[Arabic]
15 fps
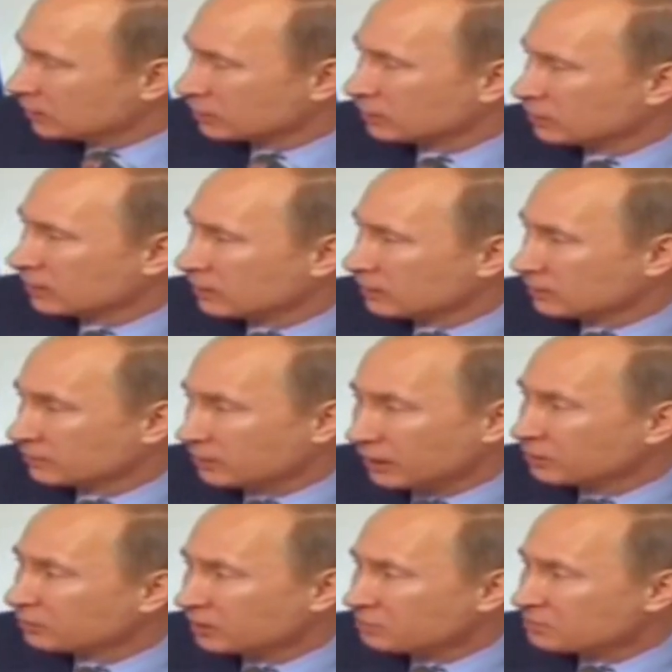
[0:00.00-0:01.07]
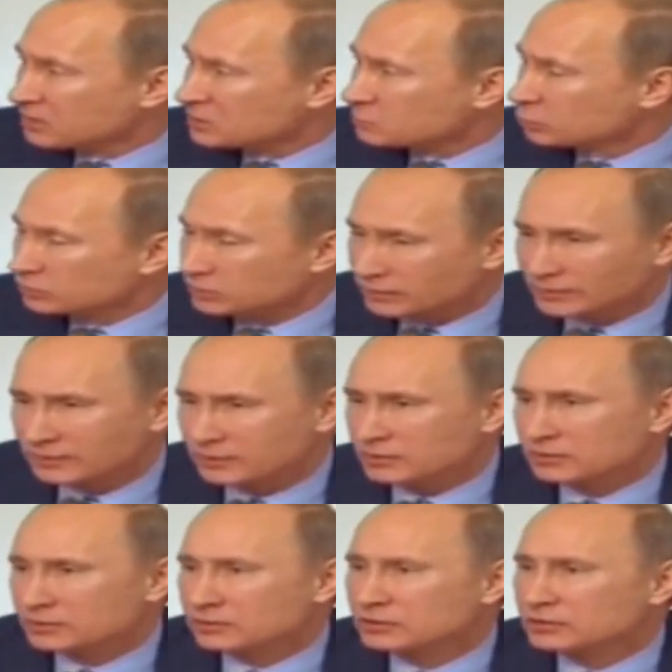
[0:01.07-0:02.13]
على أي عملية أحادية
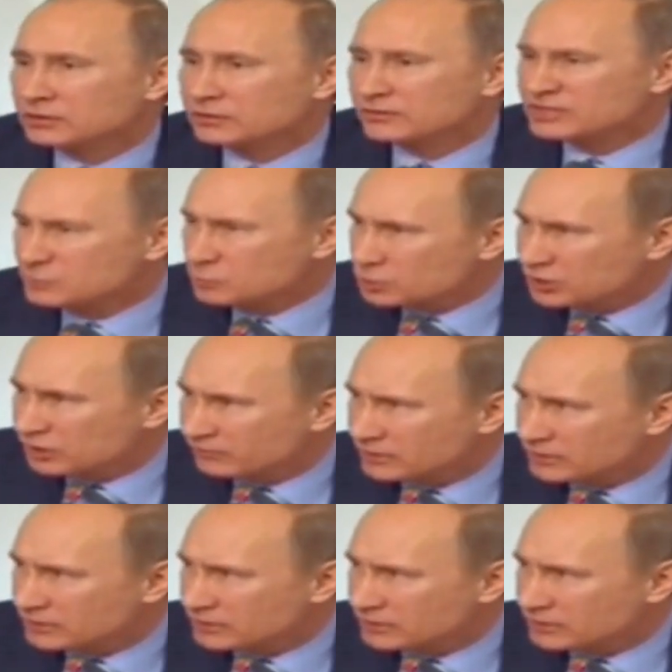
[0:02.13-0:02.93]
على الساحة الدولية